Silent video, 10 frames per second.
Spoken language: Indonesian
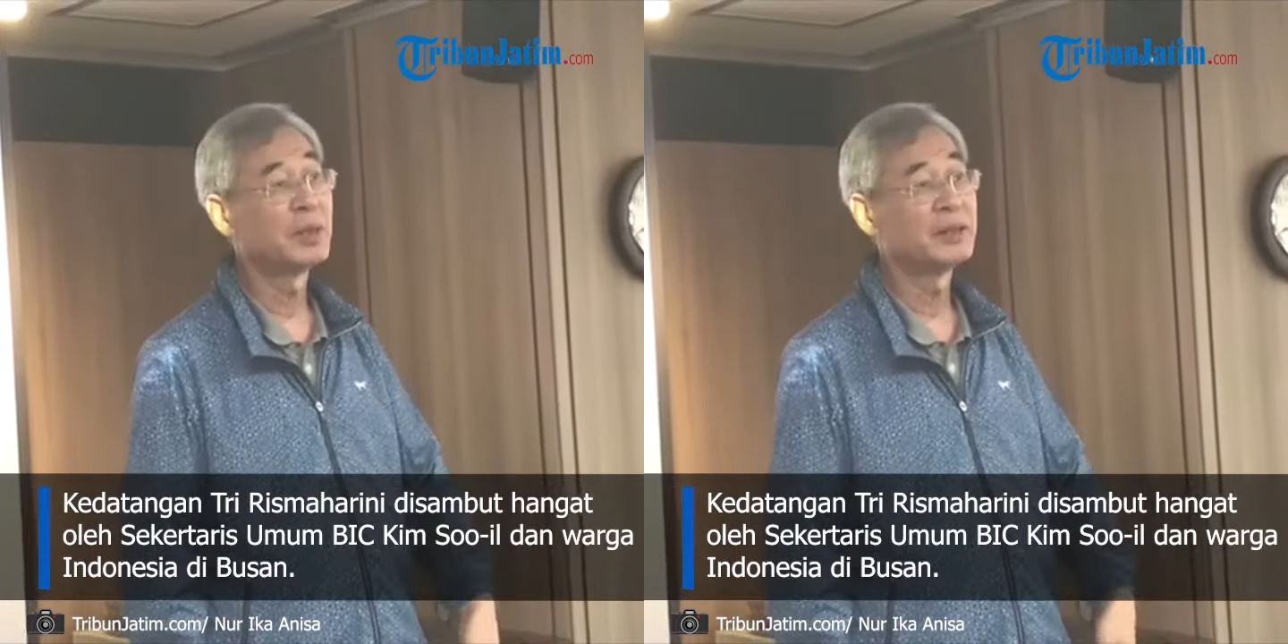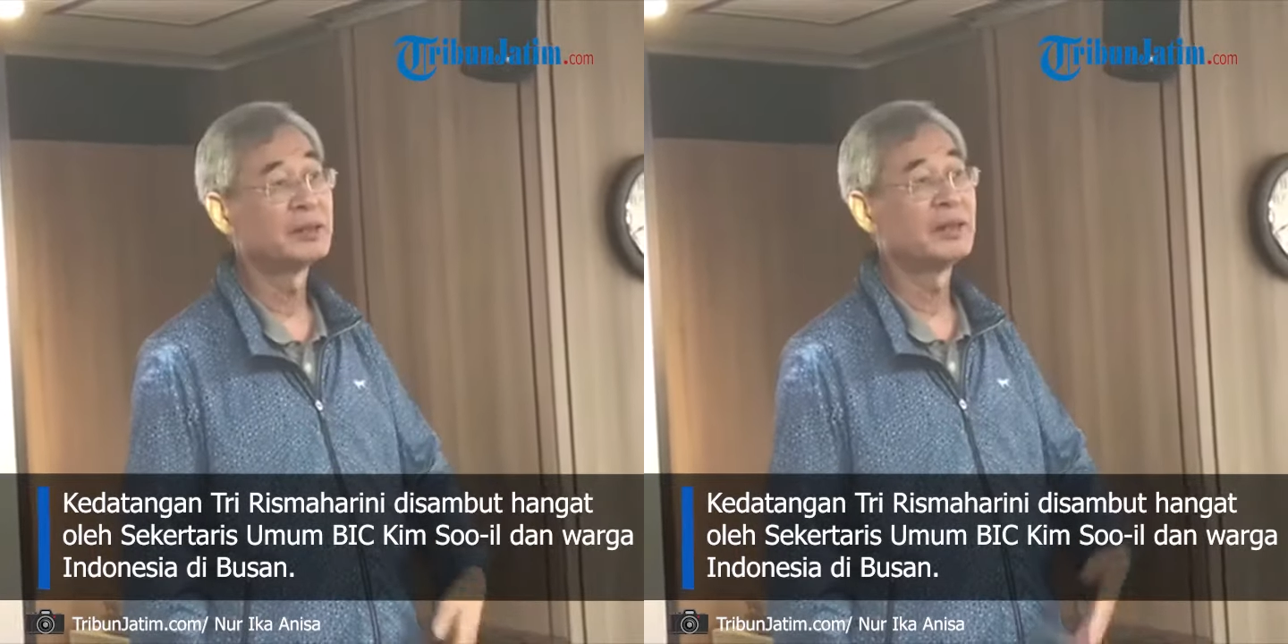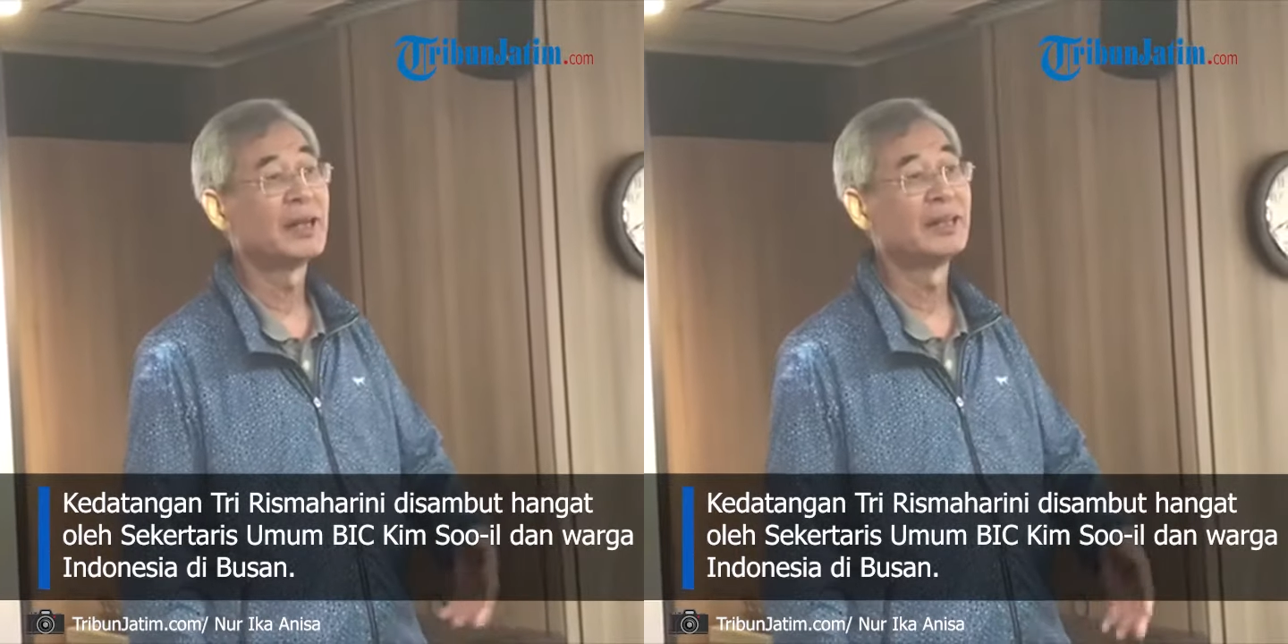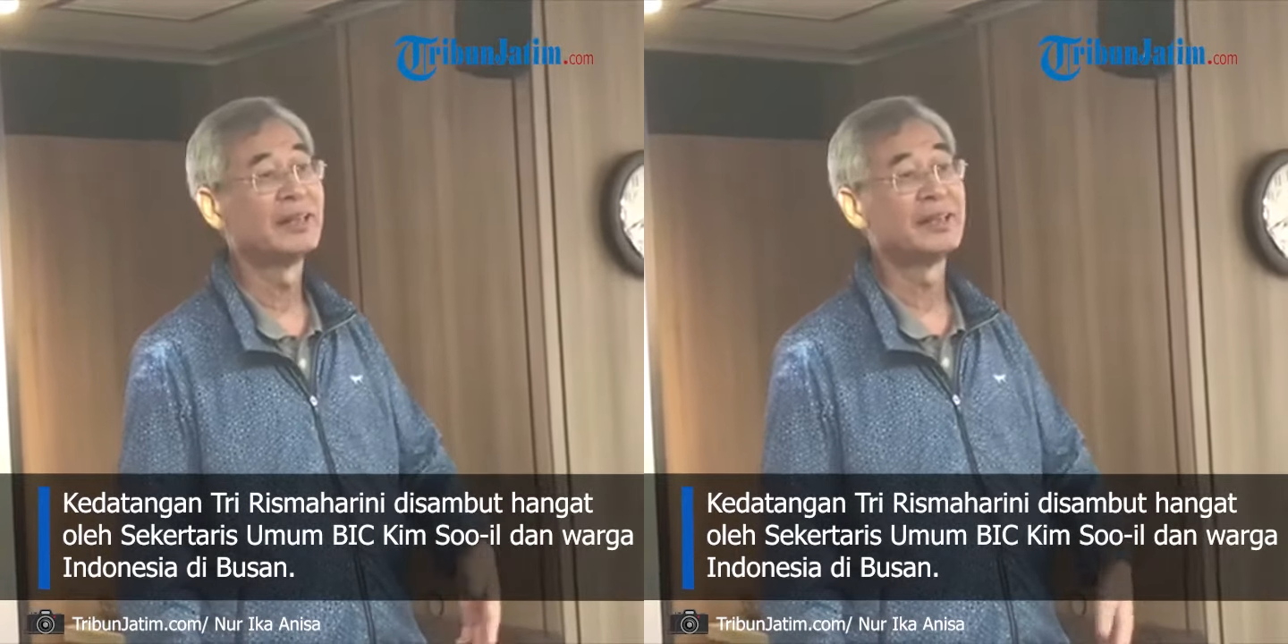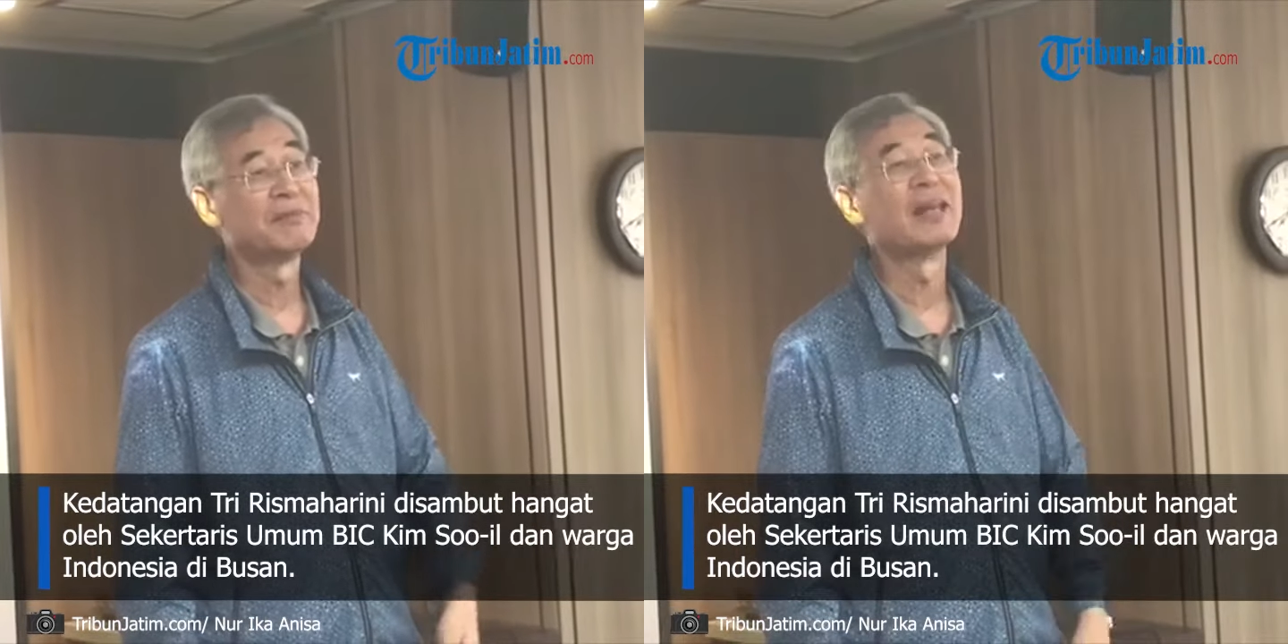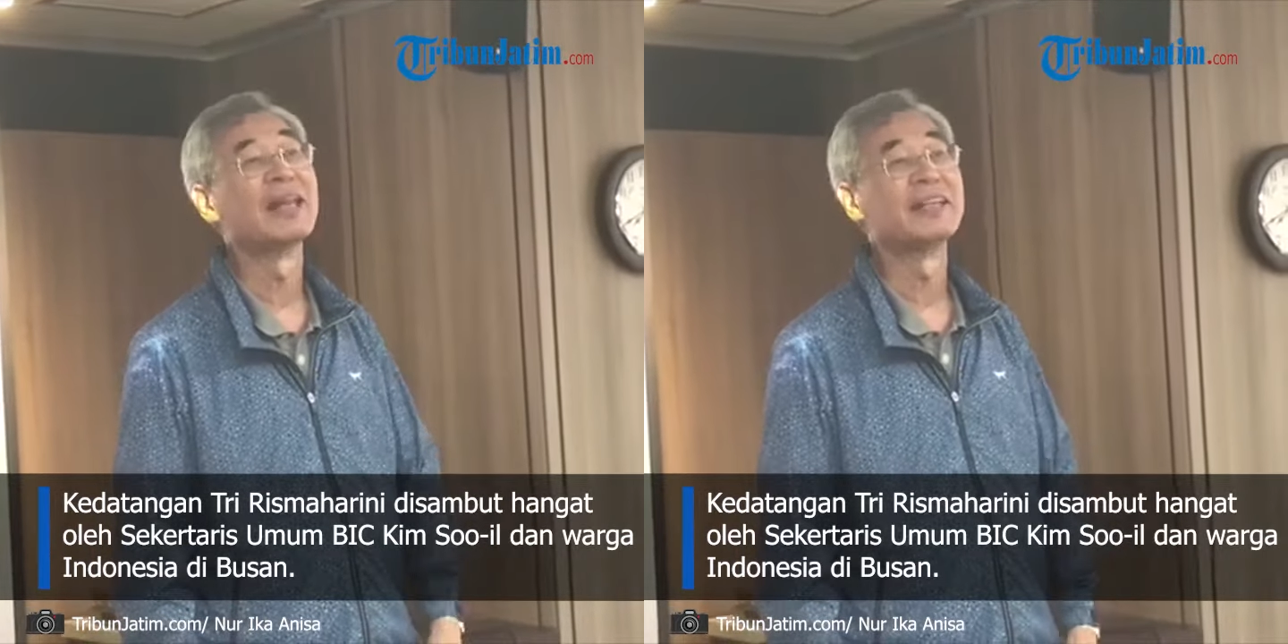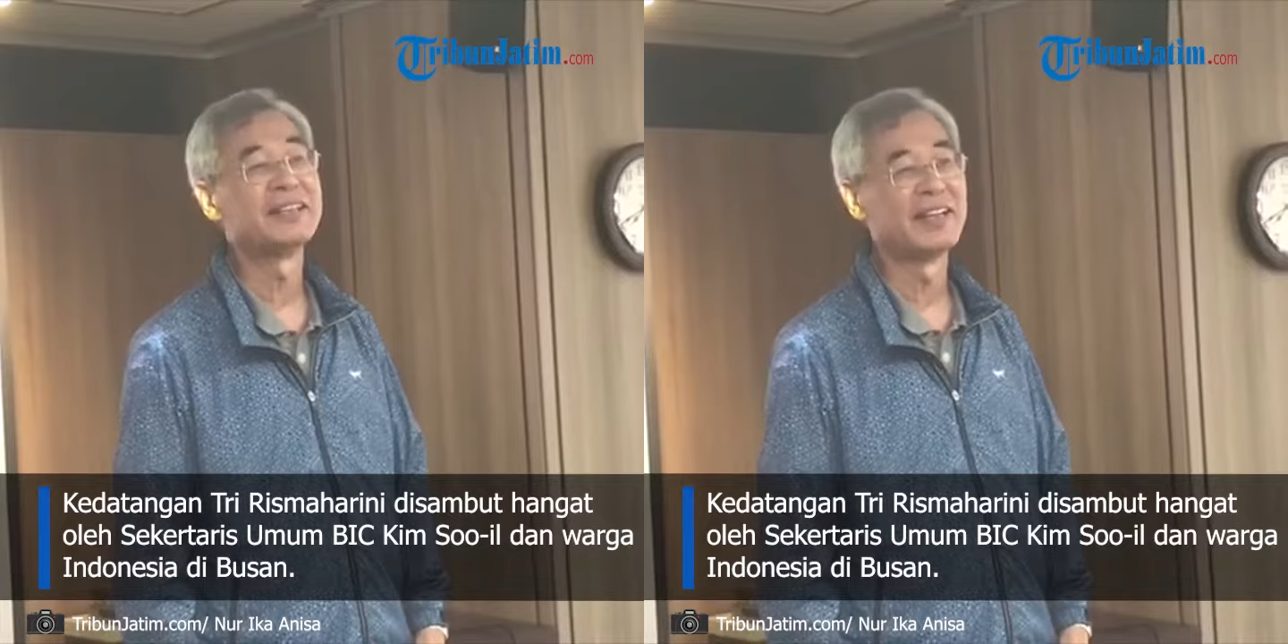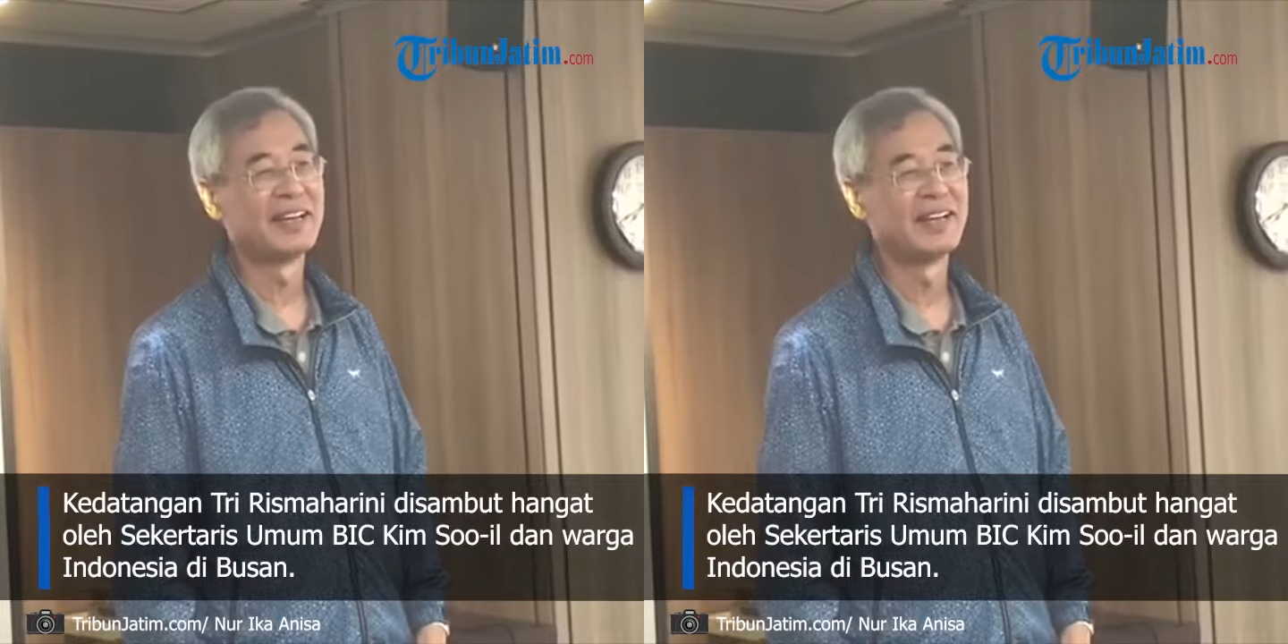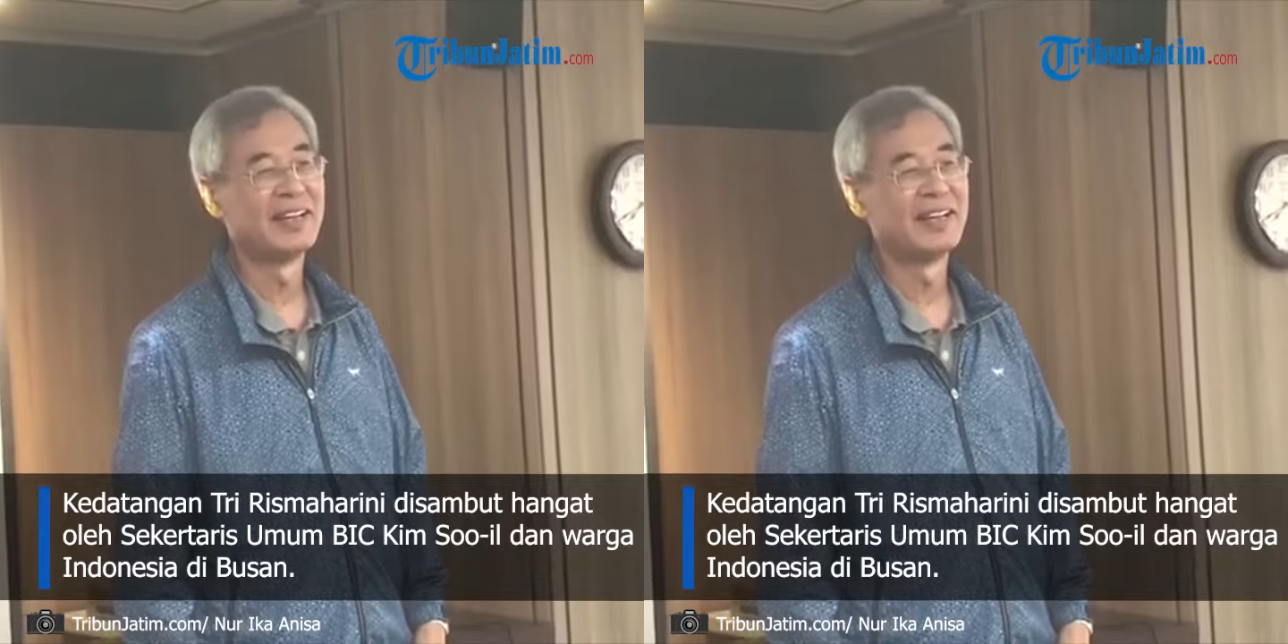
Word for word: S3-nya di Malaysia.